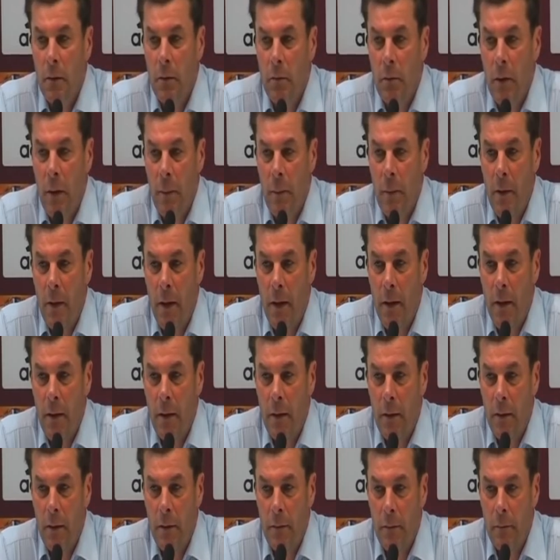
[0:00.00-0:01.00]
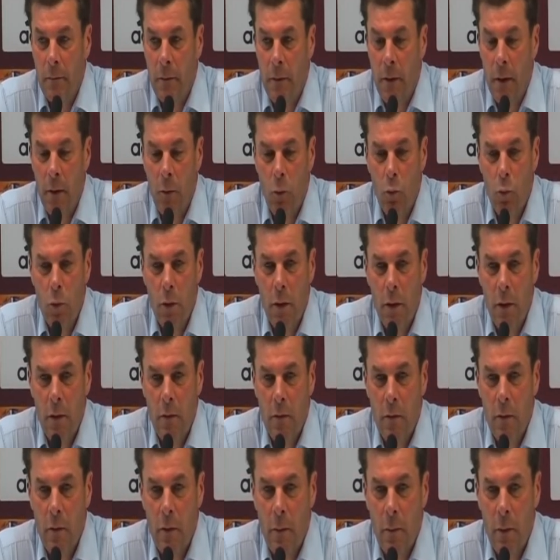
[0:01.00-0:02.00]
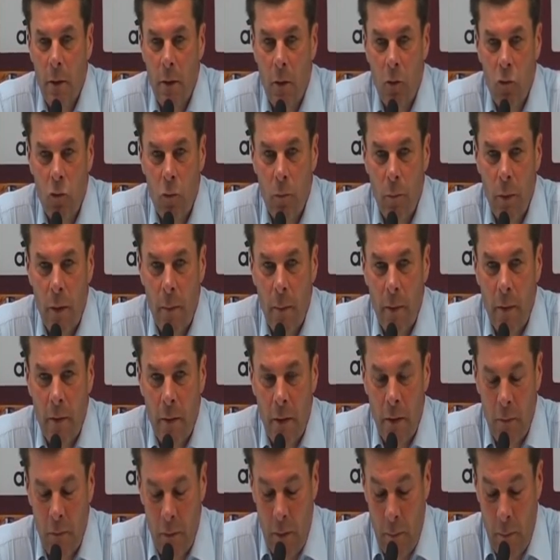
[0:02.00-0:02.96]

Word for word: Wir haben keine, kein Ruhekissen, das habe ich auch schon ein paar Mal gesagt.